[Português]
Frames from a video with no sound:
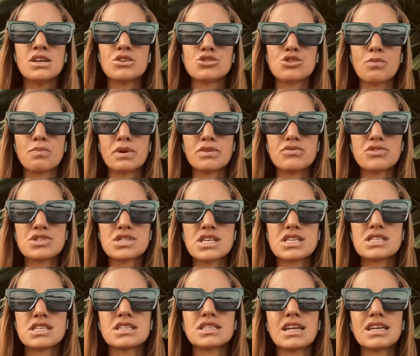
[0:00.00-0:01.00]
só para
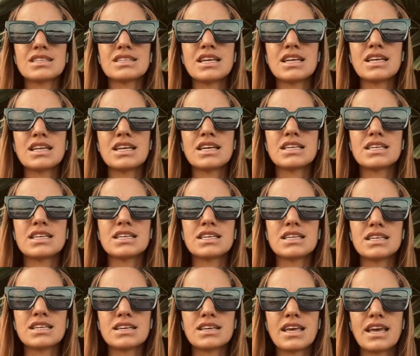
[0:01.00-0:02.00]
vocês entenderem
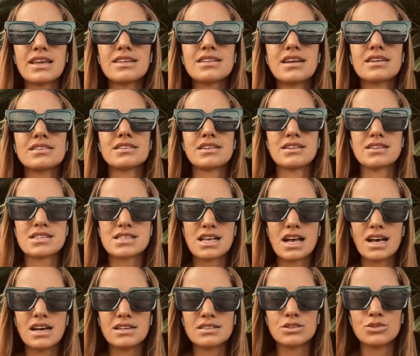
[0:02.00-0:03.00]
que quem está
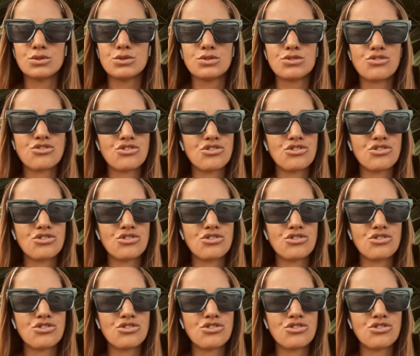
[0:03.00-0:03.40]
interessado